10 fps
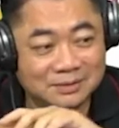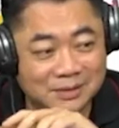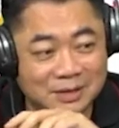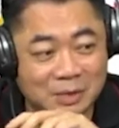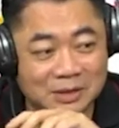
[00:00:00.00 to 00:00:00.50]

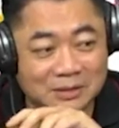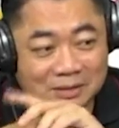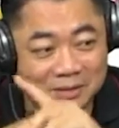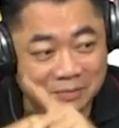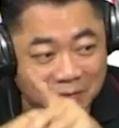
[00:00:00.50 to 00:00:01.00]
thế nhưng mà
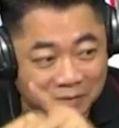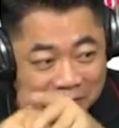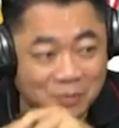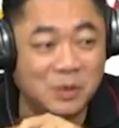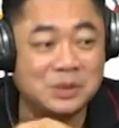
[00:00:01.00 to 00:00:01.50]
nhưng mà
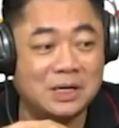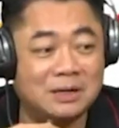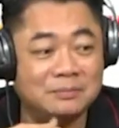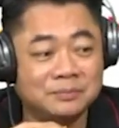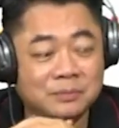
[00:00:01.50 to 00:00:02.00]
vẫn phải mua chị
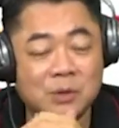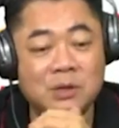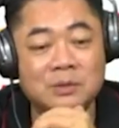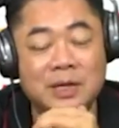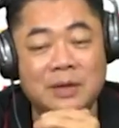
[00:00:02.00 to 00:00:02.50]
ạ nếu
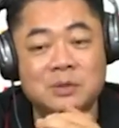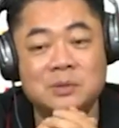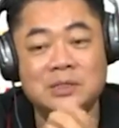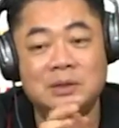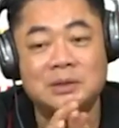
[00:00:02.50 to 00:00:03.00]
không thì em
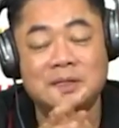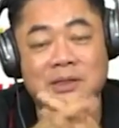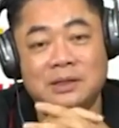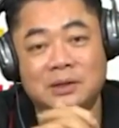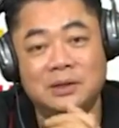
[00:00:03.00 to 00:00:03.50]
không xin lỗi chị
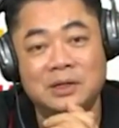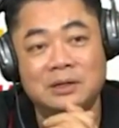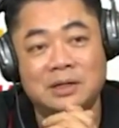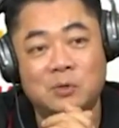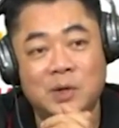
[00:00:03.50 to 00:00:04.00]

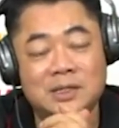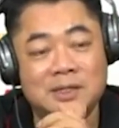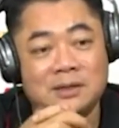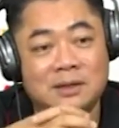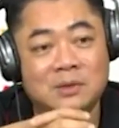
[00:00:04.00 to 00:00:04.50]
như là quê
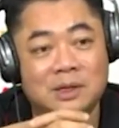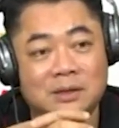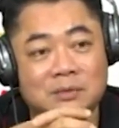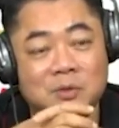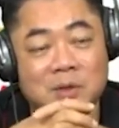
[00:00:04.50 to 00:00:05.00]
chị ở đâu ạ
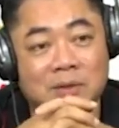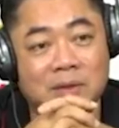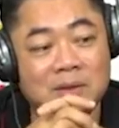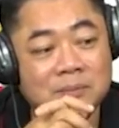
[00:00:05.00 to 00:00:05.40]
ở vùng nào ạ